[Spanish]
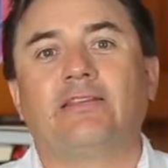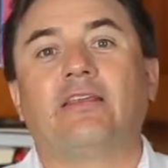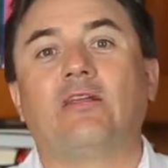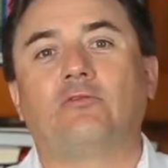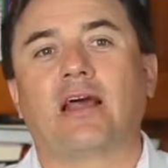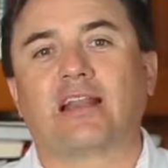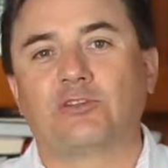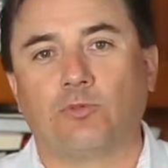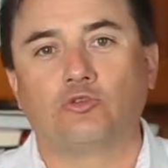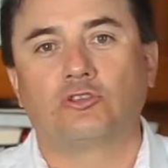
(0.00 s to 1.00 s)
tener una
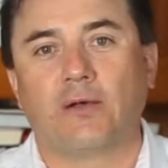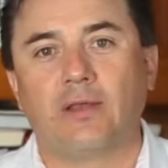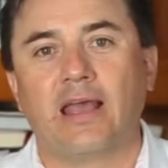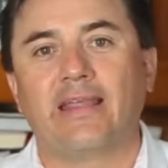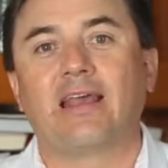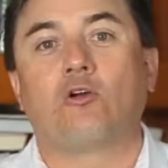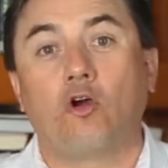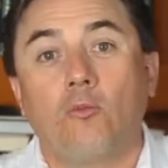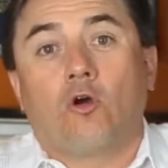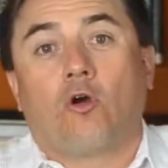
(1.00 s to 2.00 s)
responsabilidad de
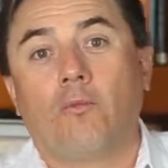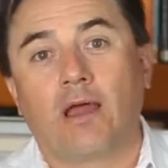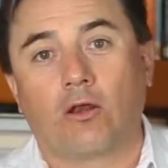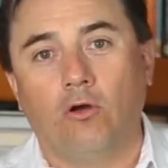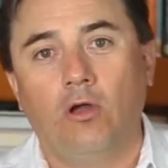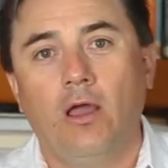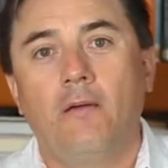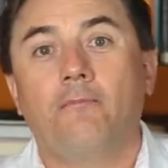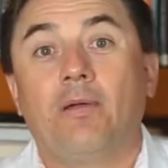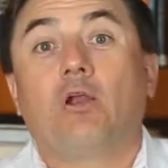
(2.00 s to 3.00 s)
cómo comerlo,
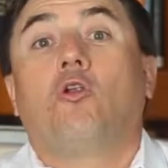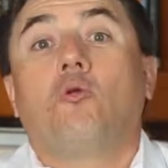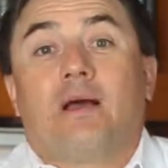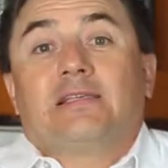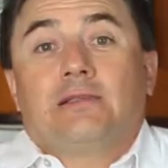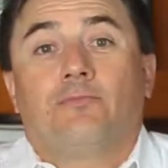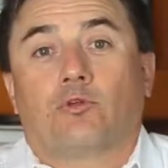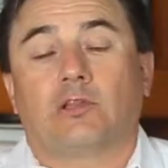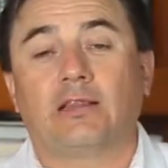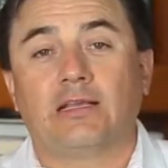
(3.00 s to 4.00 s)
pero lo más
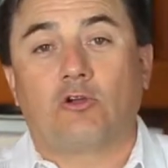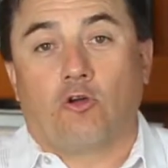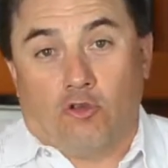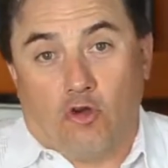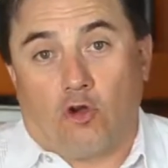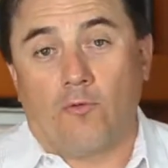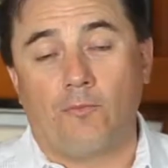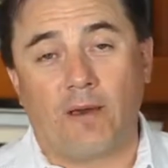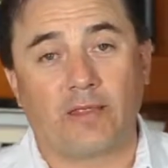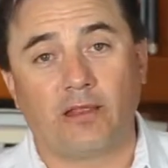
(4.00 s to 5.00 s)
importante yo
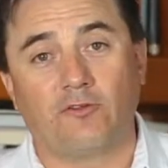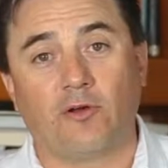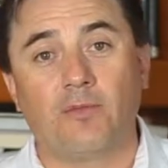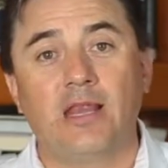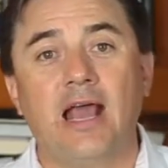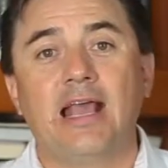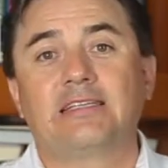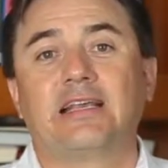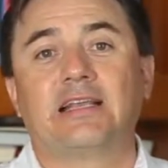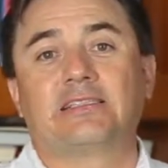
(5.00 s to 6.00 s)
como padre de familia
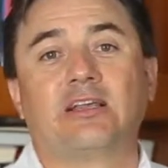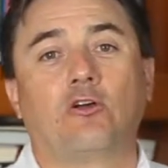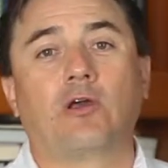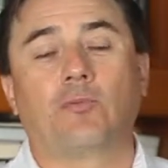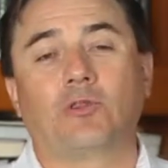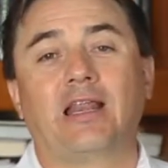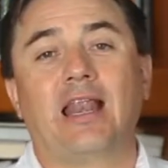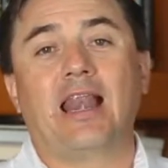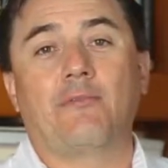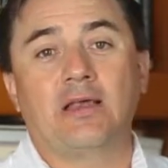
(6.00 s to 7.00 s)
es que les tengo que poner
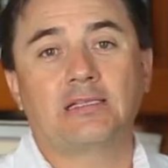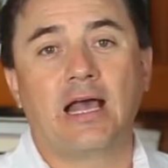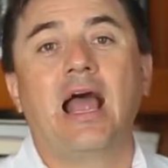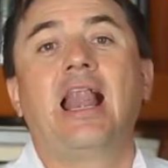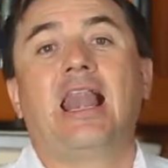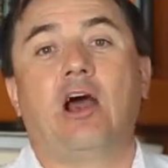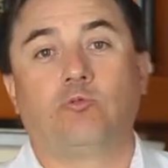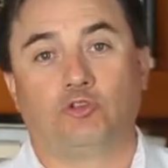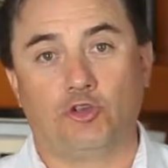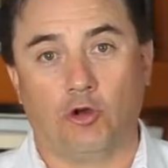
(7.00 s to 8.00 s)
en la mesa la
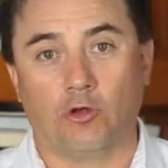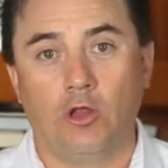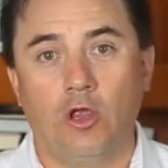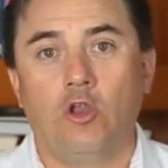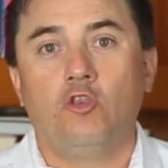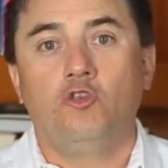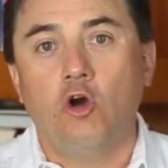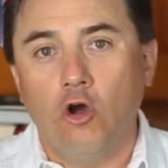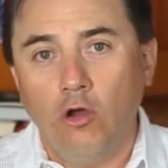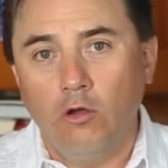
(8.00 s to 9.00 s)
opción.
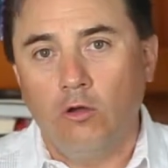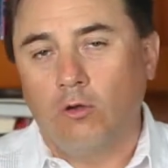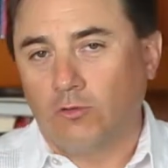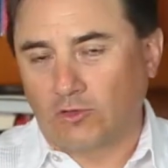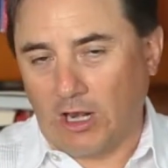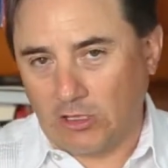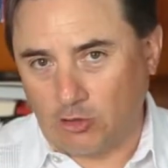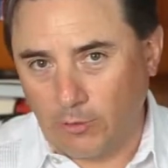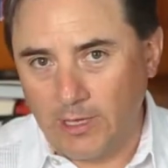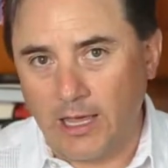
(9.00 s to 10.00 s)
No se les
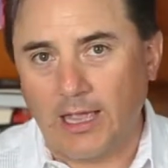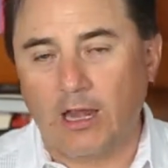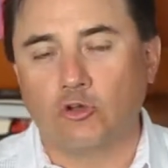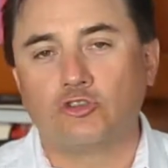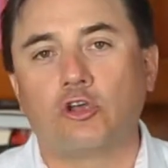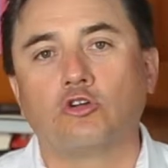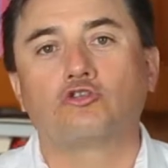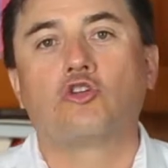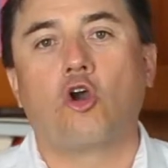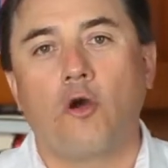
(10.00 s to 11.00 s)
olvide que los
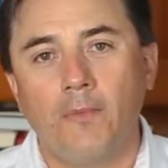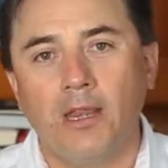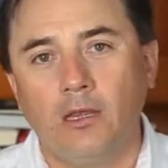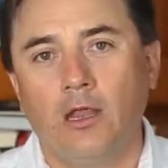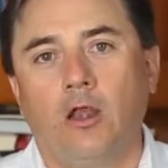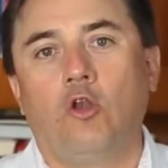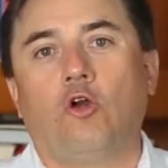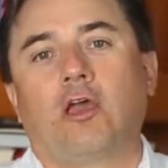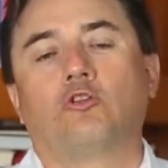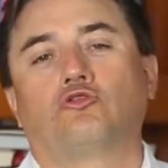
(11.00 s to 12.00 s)
hijos comen
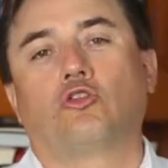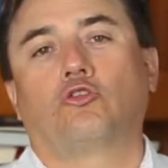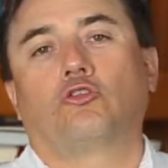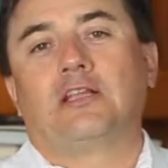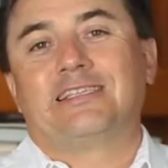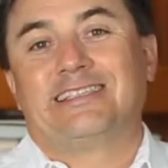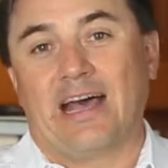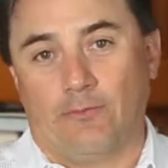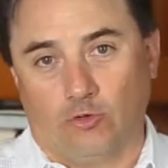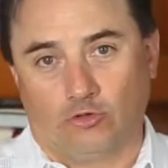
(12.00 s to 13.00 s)
lo que nosotros les
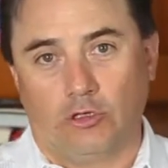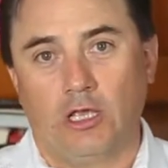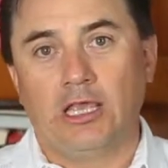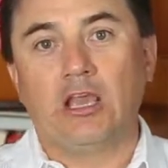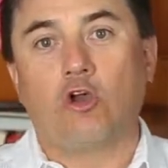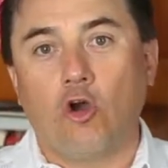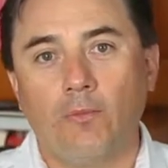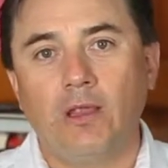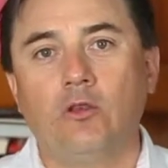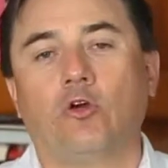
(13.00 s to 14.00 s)
damos y
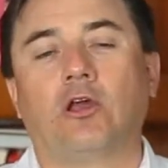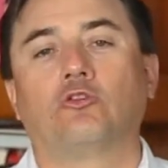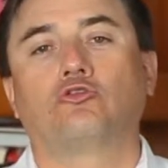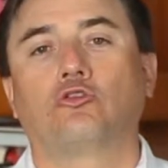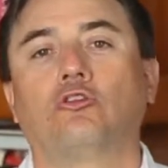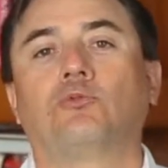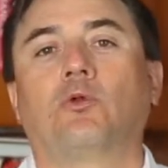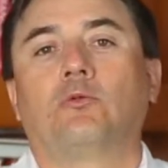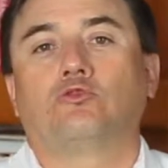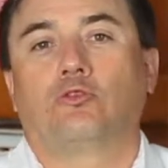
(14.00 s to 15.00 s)
comen lo que nosotros les
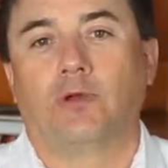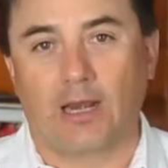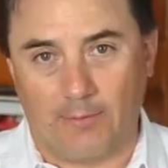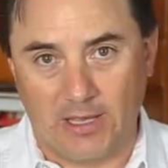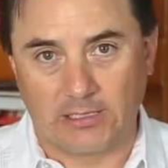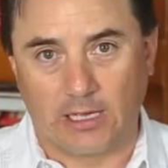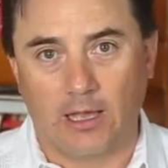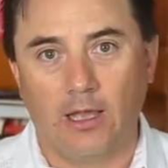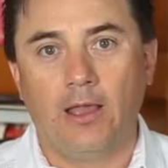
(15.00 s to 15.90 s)
ponemos sobre la mesa.